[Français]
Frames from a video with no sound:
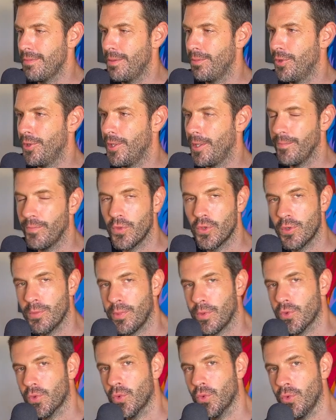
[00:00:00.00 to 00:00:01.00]
abord, je
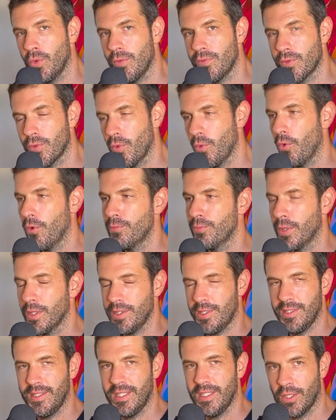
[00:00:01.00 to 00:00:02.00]
pense que 900 euros pour un
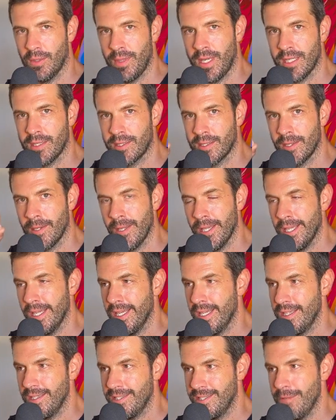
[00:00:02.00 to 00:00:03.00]
site e-commerce,
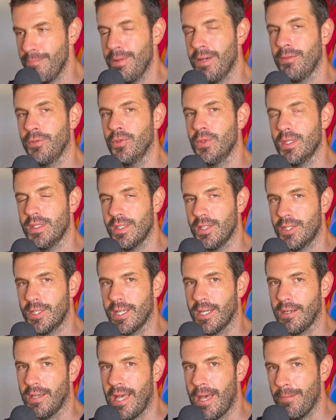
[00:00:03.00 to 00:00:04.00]
c'est pas vendu assez
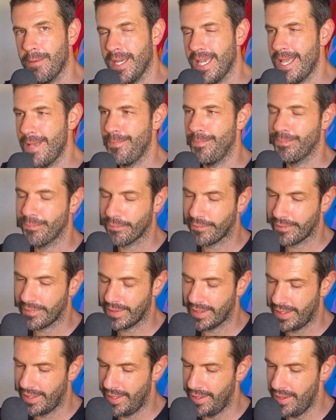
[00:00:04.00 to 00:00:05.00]
cher. Après,
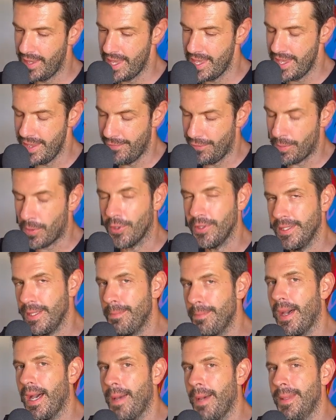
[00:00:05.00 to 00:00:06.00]
il faut prendre des
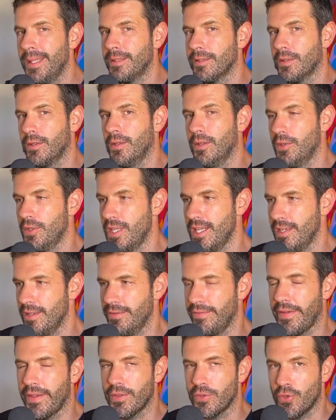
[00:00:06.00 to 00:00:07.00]
paramètres. Euh,
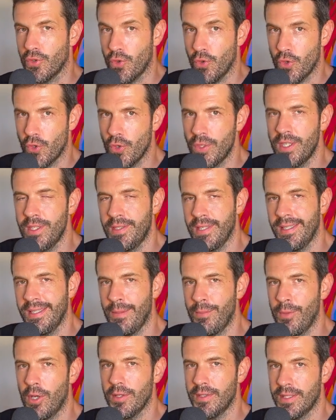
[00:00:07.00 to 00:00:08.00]
enfin, je, dis ça
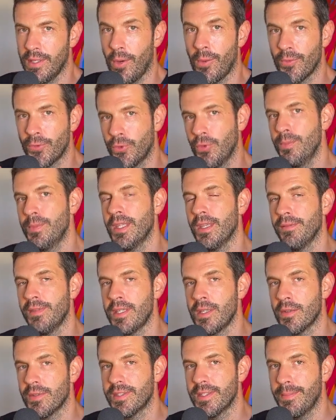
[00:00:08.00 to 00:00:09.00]
d'abord, c'est en toute
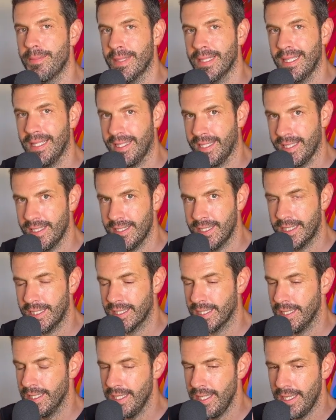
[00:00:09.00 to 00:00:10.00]
bienveillance, c'est pas de la
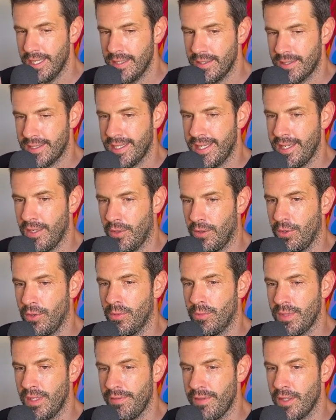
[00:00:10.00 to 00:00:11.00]
critique, c'est
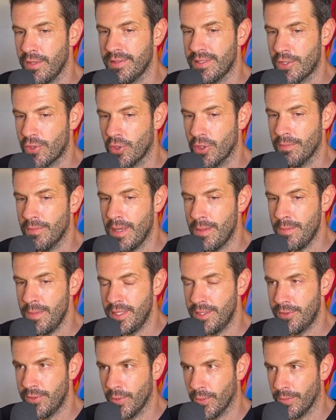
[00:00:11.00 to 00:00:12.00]
en bienveillance, sachant que ma
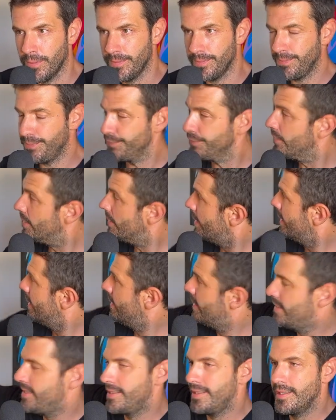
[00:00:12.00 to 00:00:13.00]
mission,
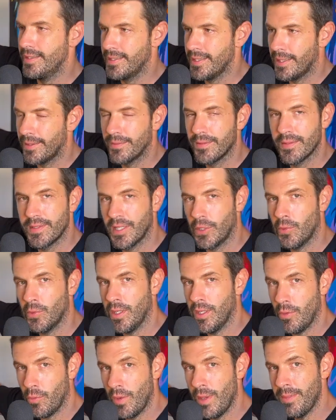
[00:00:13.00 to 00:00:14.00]
c'est ça. C'est
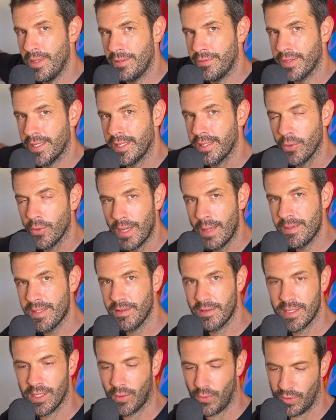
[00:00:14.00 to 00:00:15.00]
quoi Web and Free Web,
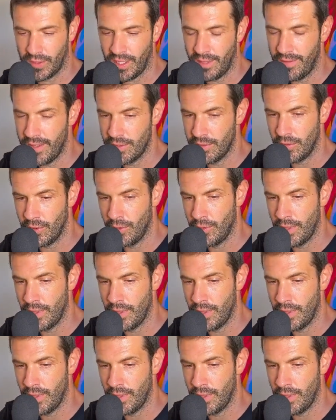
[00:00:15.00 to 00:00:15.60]
ça veut dire qu'on travaille sur le